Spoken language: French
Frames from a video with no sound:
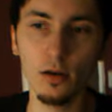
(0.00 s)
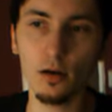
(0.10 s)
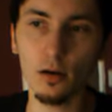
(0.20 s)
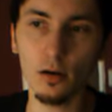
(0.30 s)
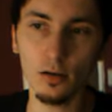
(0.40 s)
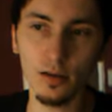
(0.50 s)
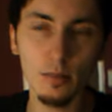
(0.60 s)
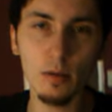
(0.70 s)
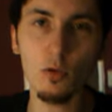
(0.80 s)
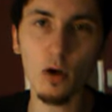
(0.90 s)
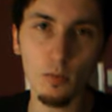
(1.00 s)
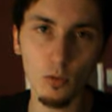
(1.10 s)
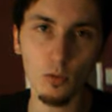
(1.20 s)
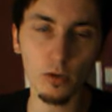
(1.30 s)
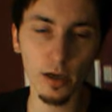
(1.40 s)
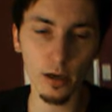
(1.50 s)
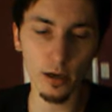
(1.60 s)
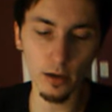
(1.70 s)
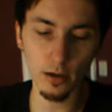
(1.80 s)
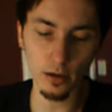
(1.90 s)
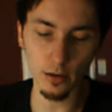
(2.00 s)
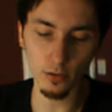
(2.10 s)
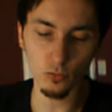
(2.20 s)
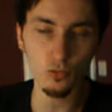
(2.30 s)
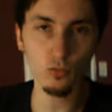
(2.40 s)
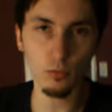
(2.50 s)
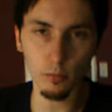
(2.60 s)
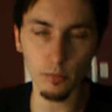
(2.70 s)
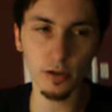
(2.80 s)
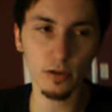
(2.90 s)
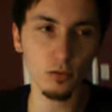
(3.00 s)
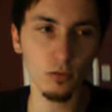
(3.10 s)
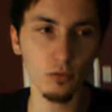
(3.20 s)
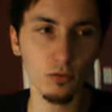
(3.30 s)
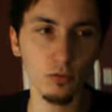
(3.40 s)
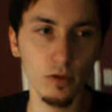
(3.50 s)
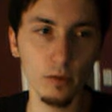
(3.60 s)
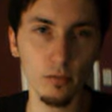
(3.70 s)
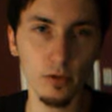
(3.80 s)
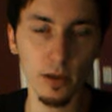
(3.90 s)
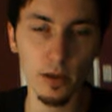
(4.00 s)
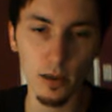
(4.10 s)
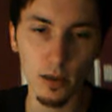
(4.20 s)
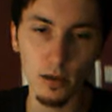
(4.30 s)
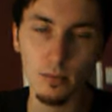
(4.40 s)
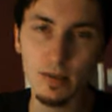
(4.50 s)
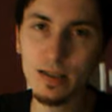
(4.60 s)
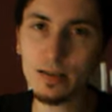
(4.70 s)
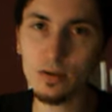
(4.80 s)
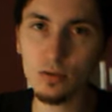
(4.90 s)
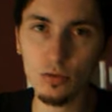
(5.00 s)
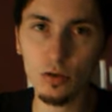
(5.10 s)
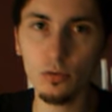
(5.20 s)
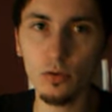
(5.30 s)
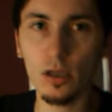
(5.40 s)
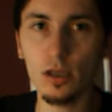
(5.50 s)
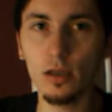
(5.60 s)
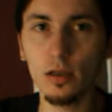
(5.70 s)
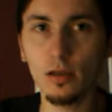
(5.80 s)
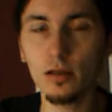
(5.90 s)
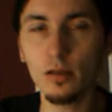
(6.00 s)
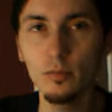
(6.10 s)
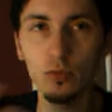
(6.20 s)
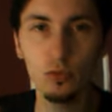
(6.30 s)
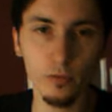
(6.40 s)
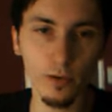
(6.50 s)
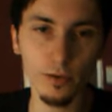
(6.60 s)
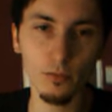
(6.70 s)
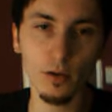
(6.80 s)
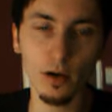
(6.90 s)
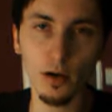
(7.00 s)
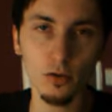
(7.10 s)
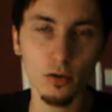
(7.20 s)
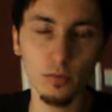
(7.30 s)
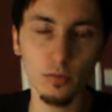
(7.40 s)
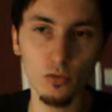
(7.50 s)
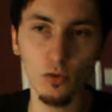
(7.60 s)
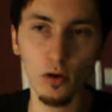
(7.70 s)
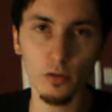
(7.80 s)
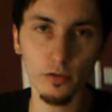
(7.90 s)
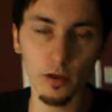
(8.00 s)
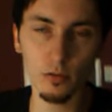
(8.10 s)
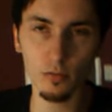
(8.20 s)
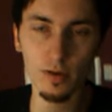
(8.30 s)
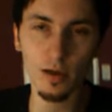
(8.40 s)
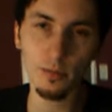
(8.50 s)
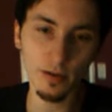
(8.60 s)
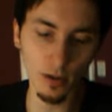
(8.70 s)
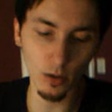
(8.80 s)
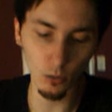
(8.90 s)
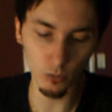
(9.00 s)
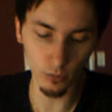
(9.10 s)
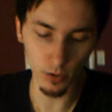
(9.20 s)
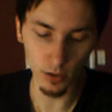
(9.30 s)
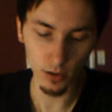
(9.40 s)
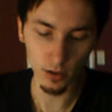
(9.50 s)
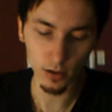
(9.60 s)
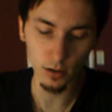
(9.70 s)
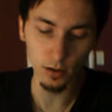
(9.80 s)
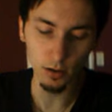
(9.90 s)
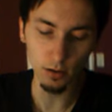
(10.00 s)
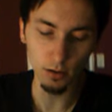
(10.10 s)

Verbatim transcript: euh, très mémorable au contraire, elle, et du coup, bon, peut-être qu'on s'en souvient plus. Mais ça, ce sont des lutteurs qui n'étaient plus de toute façon à un top niveau avant ça, donc c'est quand même des très gros noms.